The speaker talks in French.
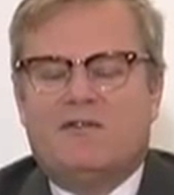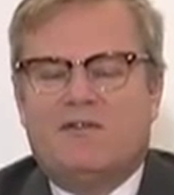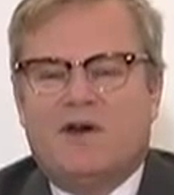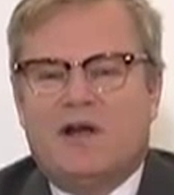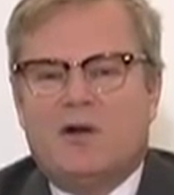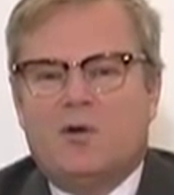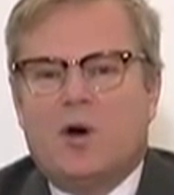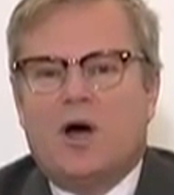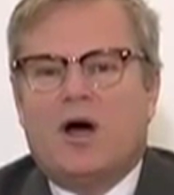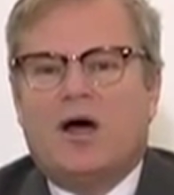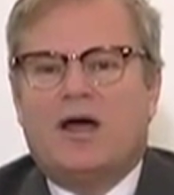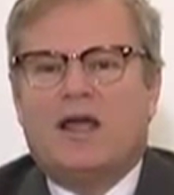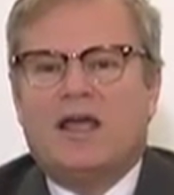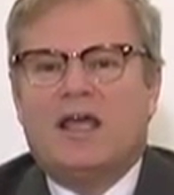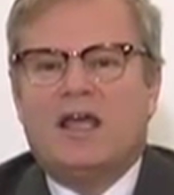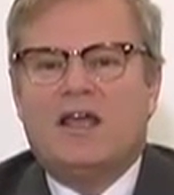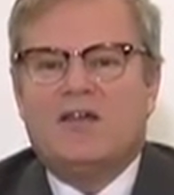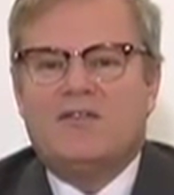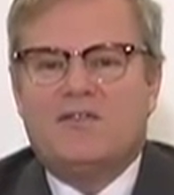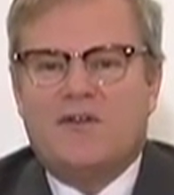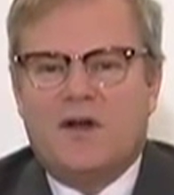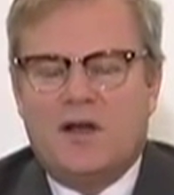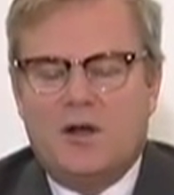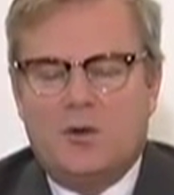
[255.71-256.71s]
falloir
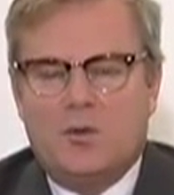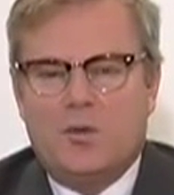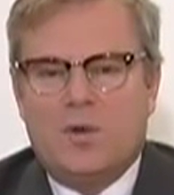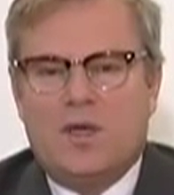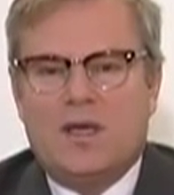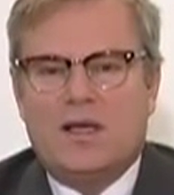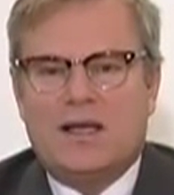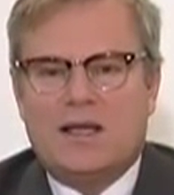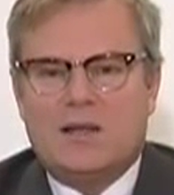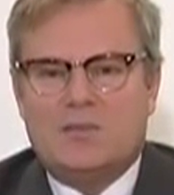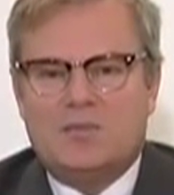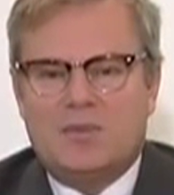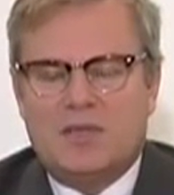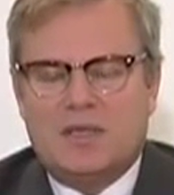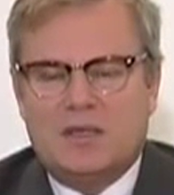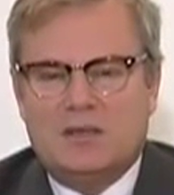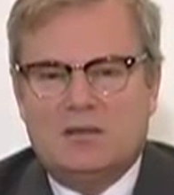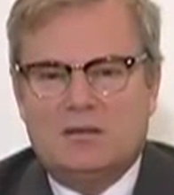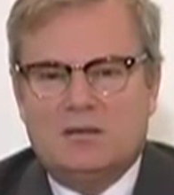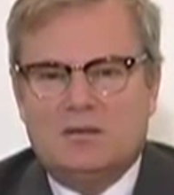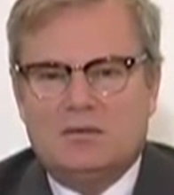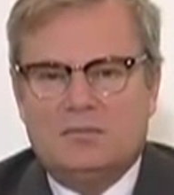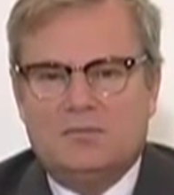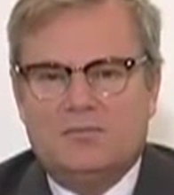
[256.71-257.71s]
évaluer les
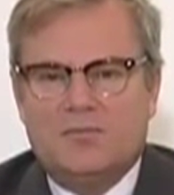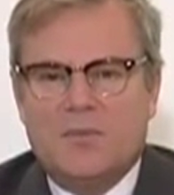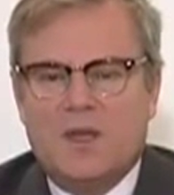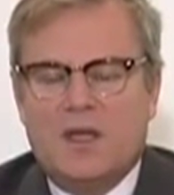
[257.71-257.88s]
biens